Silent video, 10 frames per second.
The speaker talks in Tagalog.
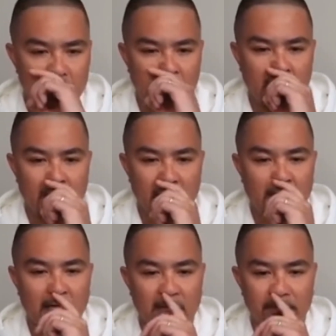And
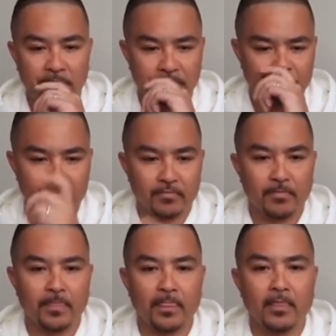um,
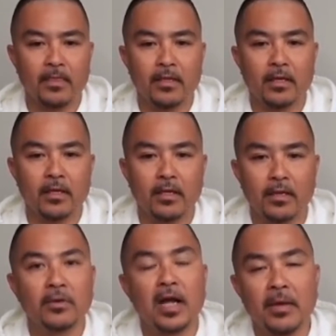
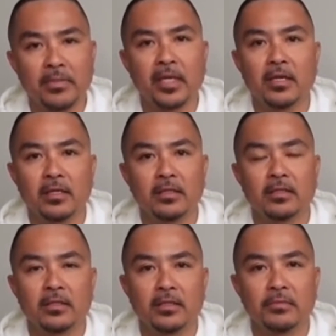we're happy.
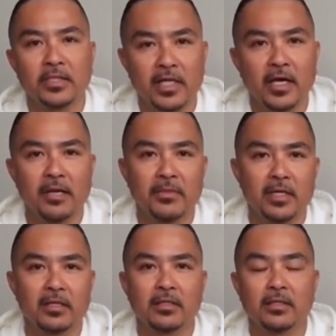Masaya kami.